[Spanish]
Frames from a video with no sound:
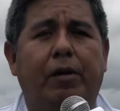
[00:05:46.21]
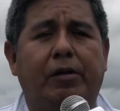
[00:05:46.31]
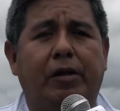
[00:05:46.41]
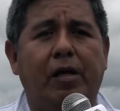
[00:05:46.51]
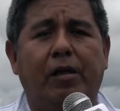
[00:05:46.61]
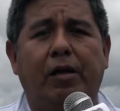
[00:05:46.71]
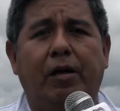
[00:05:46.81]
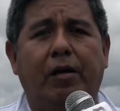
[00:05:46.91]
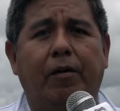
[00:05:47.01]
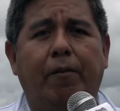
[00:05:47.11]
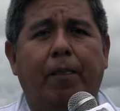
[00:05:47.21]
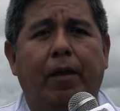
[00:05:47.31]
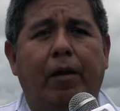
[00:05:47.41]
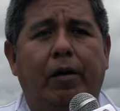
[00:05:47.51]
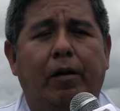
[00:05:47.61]
bastante eh,
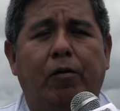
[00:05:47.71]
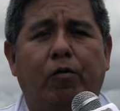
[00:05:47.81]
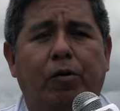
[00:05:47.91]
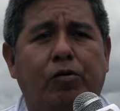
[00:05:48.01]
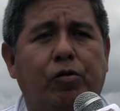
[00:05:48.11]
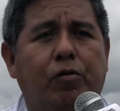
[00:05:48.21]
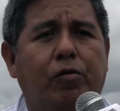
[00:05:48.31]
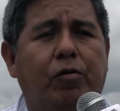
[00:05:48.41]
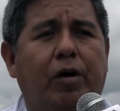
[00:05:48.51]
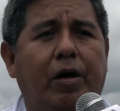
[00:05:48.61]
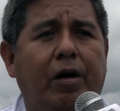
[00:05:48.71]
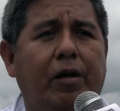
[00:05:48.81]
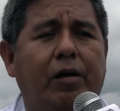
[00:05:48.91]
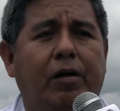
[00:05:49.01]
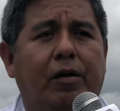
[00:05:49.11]
innovación,
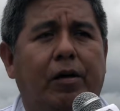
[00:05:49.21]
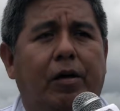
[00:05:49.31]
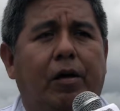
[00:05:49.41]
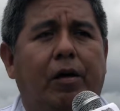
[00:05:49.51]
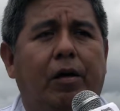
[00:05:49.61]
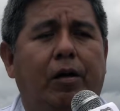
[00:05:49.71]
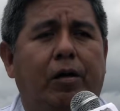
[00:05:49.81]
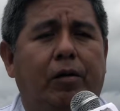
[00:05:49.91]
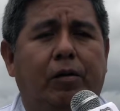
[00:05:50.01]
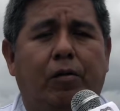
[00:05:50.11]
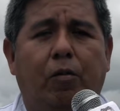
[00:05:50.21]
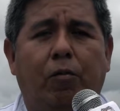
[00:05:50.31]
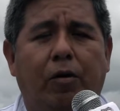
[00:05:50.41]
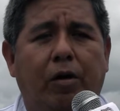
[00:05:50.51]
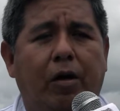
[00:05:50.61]
hay,
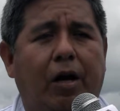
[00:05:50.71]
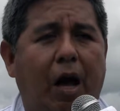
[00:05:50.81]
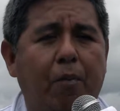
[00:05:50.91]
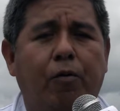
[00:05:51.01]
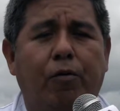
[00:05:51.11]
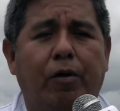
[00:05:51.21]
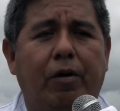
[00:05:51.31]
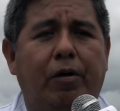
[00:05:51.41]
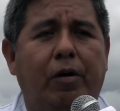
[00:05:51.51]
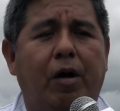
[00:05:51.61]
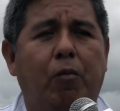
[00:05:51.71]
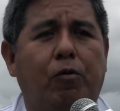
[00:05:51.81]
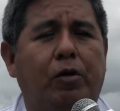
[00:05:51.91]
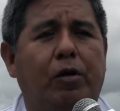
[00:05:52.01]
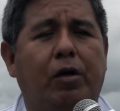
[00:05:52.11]
como diría, cambios de,
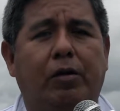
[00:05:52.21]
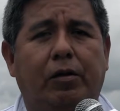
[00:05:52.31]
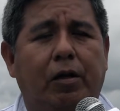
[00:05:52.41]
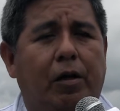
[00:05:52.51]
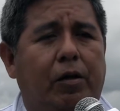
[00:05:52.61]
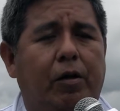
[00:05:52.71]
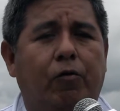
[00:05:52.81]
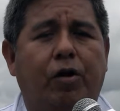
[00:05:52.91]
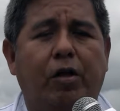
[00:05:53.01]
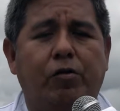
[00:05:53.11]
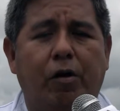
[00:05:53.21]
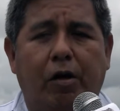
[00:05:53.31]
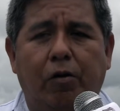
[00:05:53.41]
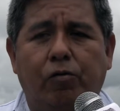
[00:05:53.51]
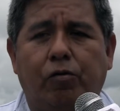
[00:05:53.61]
digamos, de la de lo tradicional
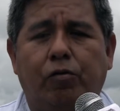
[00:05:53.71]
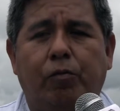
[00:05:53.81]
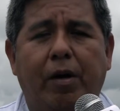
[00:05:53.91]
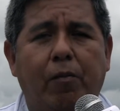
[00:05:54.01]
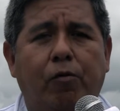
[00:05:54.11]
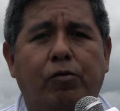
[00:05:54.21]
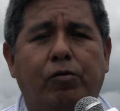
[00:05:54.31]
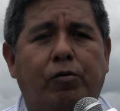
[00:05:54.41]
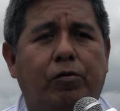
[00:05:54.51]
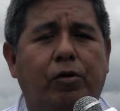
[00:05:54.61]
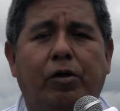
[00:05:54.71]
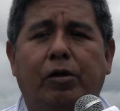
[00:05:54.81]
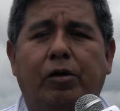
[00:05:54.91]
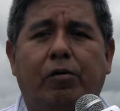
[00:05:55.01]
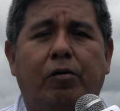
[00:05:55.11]
que nosotros vemos hoy
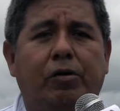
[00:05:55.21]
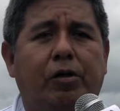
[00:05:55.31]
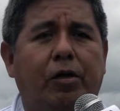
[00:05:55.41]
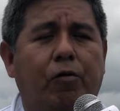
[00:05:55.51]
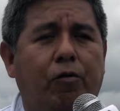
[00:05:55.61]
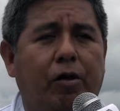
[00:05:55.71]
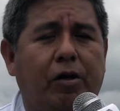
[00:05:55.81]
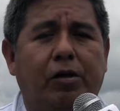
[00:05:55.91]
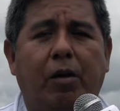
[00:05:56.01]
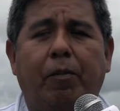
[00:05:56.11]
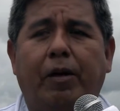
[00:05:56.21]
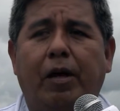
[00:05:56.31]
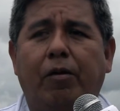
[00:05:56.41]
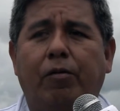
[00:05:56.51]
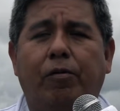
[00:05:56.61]
este, con esta tecnología que está
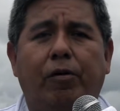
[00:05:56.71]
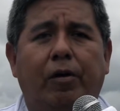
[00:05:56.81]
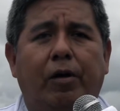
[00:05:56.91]
aplicando